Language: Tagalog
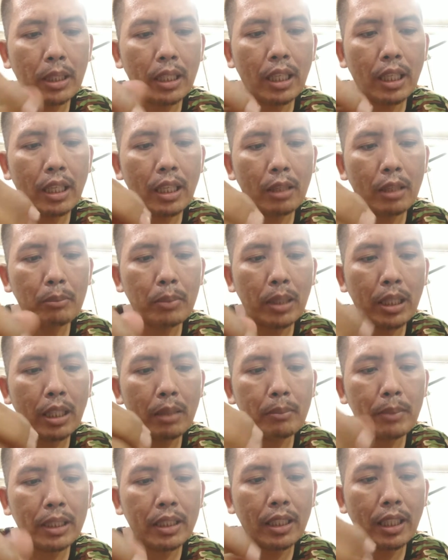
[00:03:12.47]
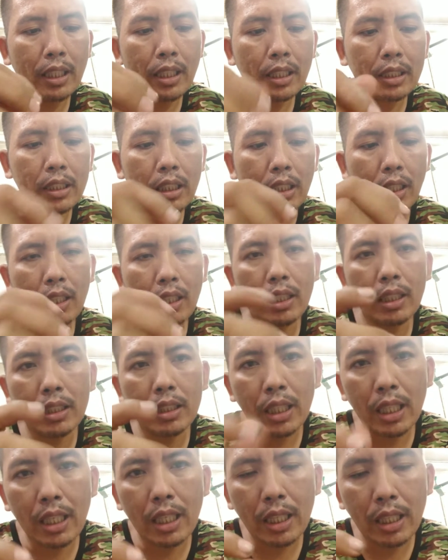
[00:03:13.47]
ang pagkamatay niya sa
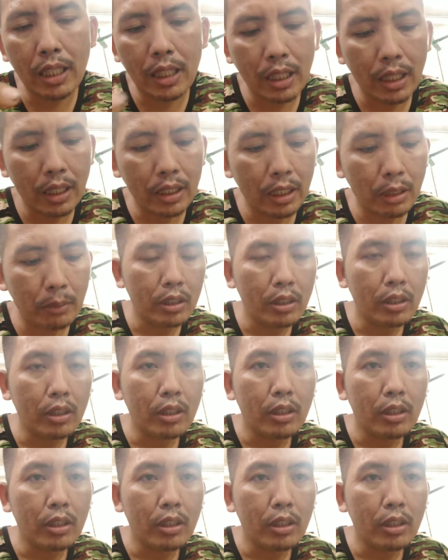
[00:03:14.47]
kalagitnaan ng ating